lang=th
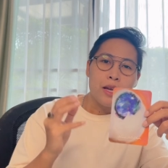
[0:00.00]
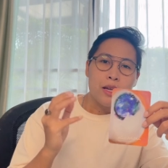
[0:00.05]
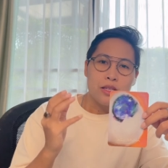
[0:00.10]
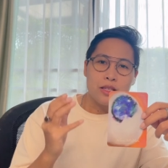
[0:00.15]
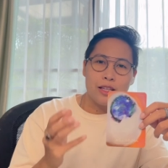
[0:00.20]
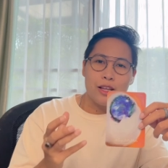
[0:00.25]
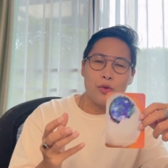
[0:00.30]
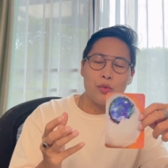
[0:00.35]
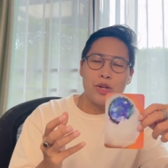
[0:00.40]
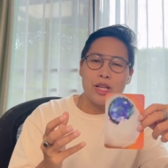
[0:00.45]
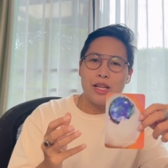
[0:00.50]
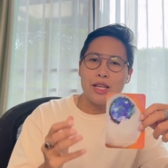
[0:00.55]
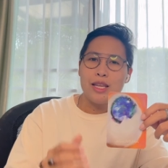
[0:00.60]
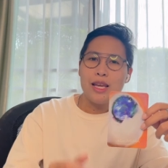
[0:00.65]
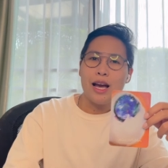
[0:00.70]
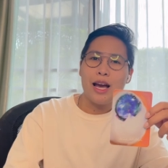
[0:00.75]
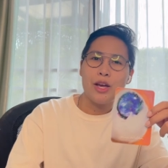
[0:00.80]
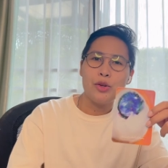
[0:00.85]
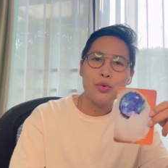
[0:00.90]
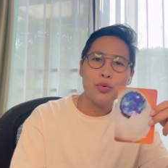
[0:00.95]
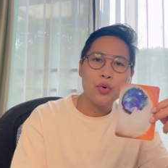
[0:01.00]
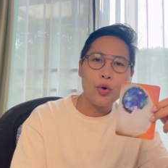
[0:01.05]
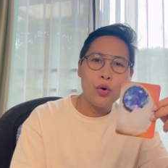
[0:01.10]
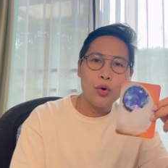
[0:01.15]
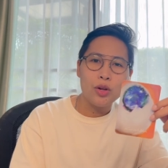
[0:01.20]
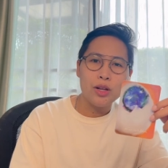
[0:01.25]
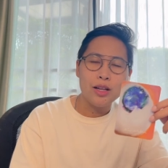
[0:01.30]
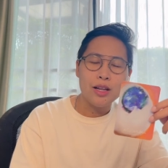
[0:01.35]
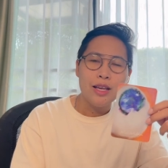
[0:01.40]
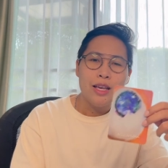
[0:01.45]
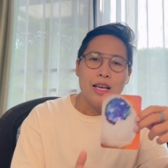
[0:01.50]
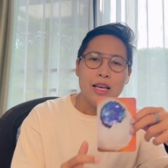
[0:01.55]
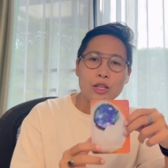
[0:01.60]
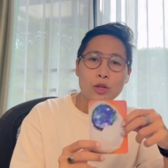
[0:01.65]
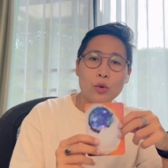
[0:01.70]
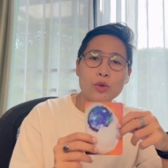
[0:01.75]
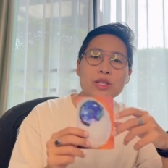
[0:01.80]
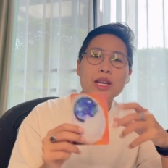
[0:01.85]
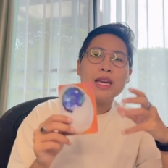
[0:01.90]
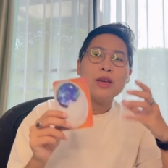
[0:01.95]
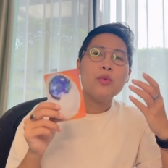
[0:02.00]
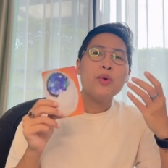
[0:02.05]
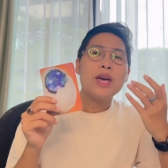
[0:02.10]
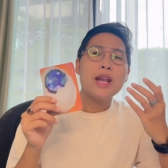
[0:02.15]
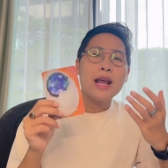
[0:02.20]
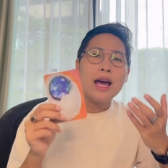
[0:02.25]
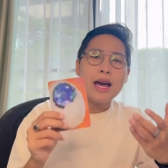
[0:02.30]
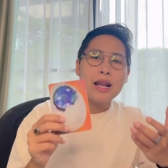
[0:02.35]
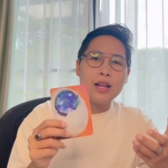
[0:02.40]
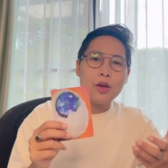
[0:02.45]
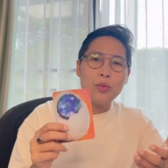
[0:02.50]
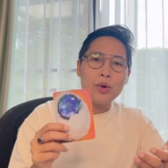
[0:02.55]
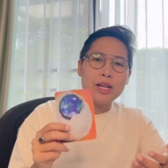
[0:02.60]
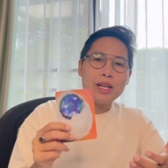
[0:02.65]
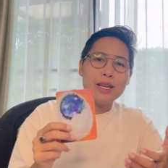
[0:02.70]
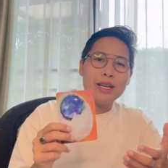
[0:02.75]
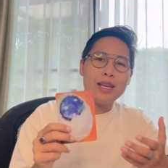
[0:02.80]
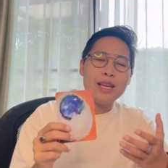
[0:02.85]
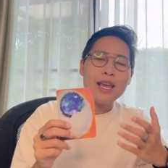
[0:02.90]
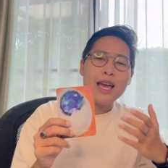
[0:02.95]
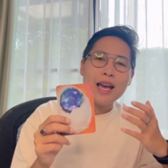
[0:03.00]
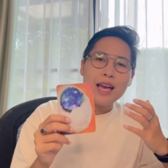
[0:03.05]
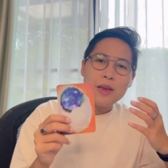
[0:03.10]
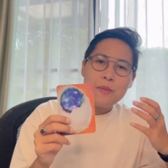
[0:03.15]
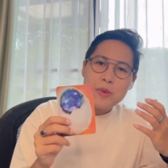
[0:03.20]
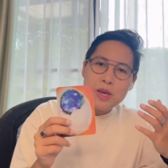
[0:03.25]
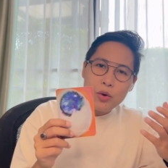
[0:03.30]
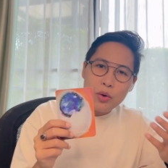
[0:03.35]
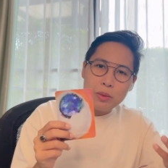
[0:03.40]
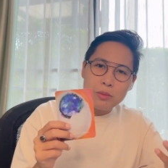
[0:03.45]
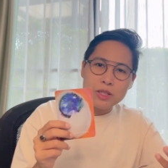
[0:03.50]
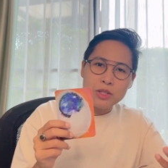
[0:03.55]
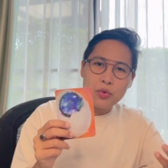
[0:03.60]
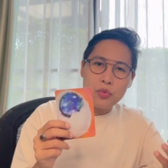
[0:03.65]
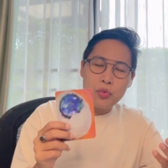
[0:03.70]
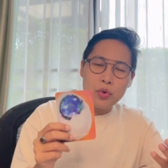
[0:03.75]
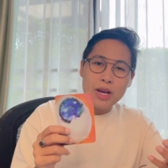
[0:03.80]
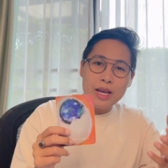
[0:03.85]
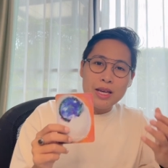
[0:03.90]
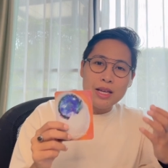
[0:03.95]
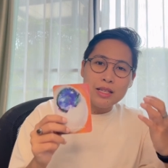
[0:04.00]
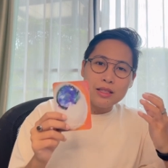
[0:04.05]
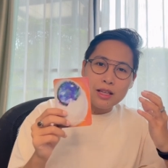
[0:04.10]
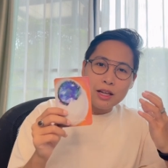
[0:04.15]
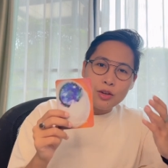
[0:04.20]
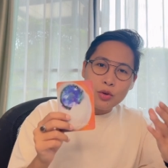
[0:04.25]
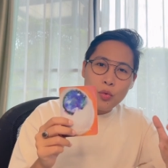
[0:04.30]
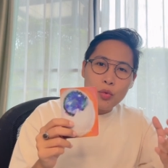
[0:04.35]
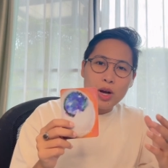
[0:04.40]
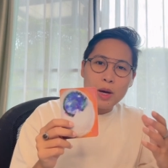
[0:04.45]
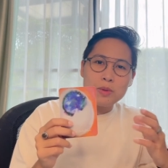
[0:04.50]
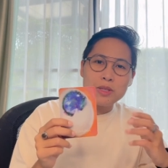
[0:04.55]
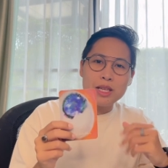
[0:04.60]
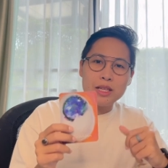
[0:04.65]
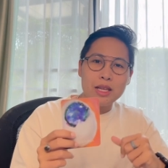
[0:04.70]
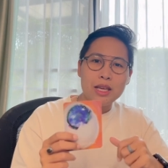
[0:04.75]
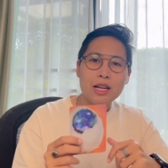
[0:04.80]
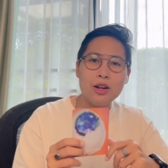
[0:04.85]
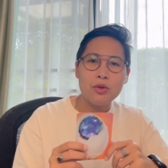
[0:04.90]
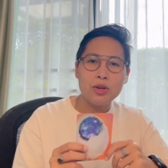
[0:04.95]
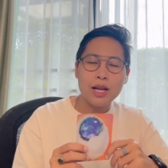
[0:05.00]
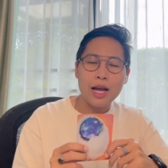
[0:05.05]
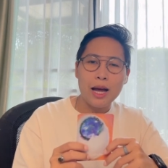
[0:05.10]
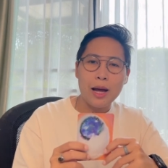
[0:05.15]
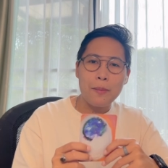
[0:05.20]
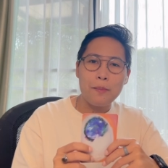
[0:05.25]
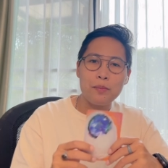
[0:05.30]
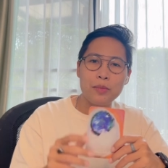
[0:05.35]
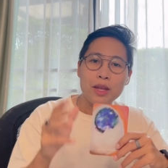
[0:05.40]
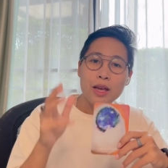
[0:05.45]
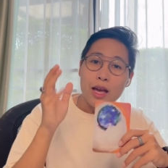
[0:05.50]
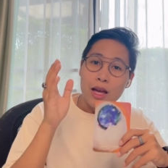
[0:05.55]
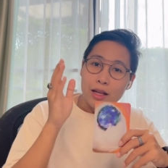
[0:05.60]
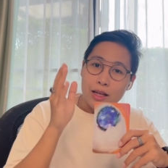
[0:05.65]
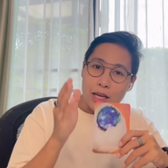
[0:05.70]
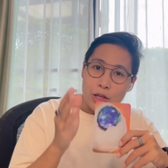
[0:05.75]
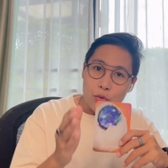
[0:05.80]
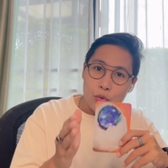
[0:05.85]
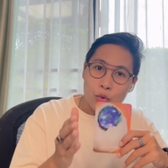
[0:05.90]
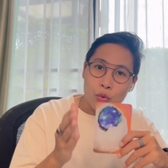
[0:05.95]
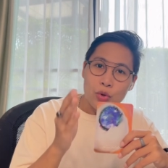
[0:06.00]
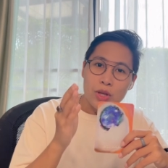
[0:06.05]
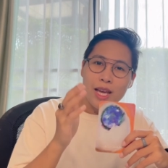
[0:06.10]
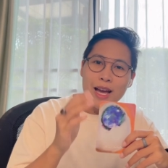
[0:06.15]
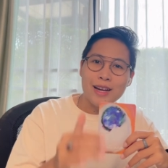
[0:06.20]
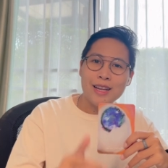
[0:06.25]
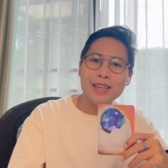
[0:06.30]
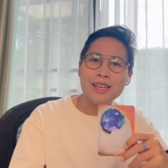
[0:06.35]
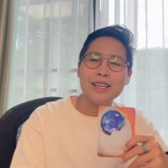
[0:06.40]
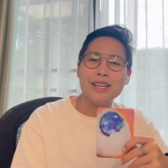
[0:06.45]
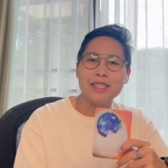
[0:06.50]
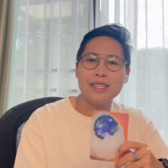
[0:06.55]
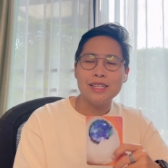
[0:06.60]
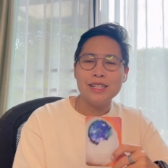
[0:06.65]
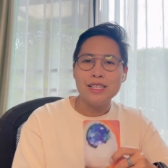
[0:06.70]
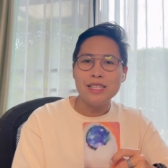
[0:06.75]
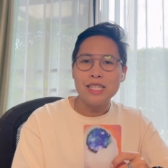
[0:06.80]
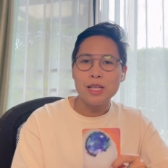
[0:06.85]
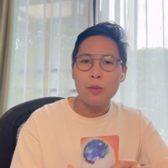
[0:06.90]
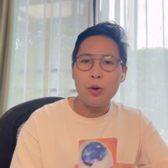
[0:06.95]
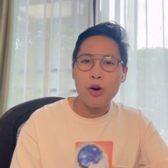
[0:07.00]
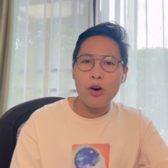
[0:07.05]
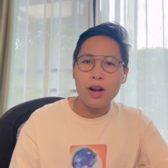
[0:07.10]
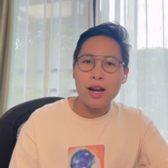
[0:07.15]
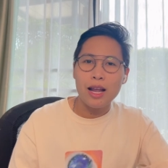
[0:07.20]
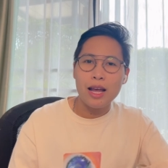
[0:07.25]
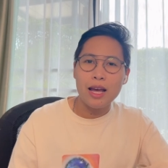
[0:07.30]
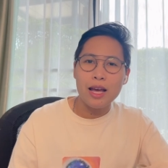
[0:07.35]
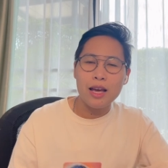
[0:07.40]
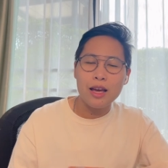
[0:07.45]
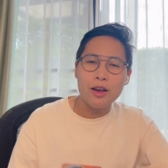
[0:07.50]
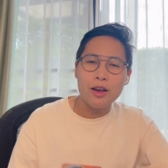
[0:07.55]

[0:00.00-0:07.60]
ฉะนั้นวันนี้อยากให้ทุกคนจงใช้เวลาในวันนี้ให้มีความสุขสนุกกับสิ่งที่เราทำในทุกๆอย่างที่เกิดขึ้นเฉพาะหน้า